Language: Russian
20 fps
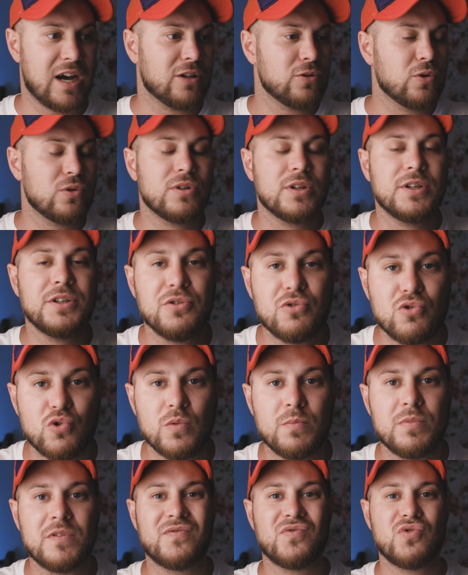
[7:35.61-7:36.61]
Оно на
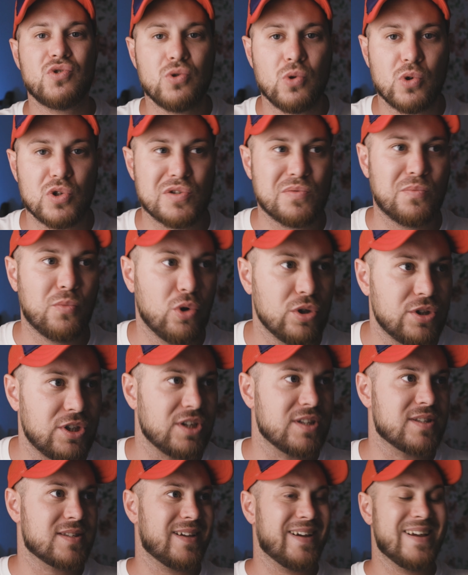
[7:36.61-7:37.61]
YouTube все
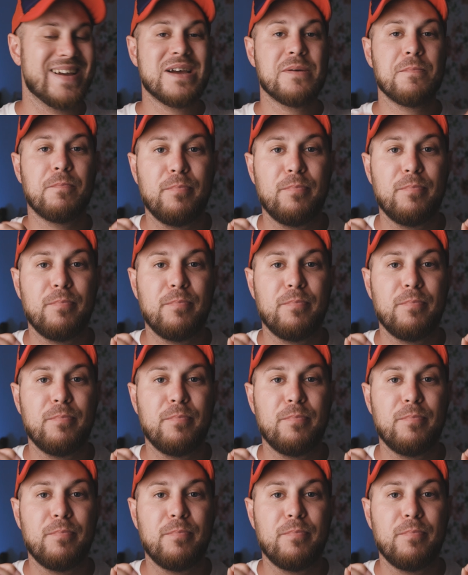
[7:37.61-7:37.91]
смотрится